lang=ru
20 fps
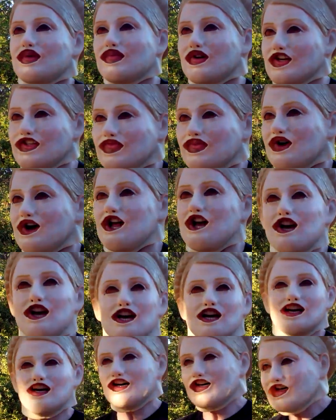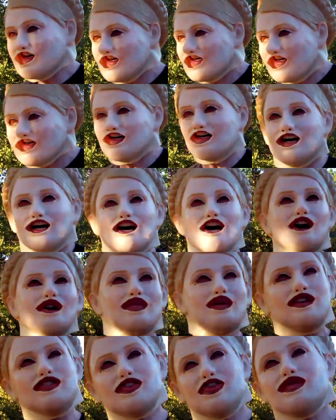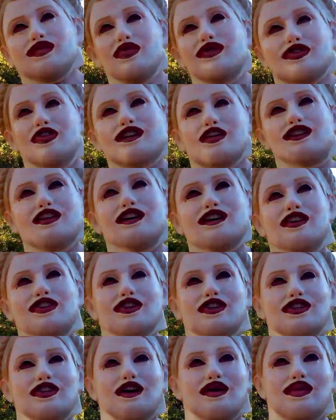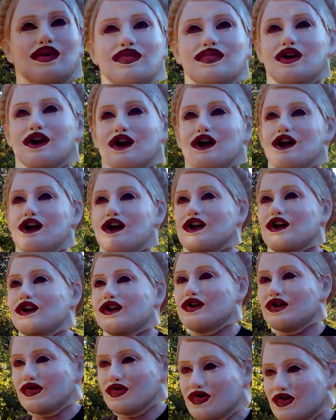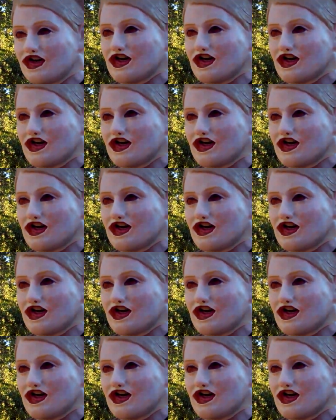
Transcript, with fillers: ПМС, баба, а -а, почему ты дышишь, например? Я говорю,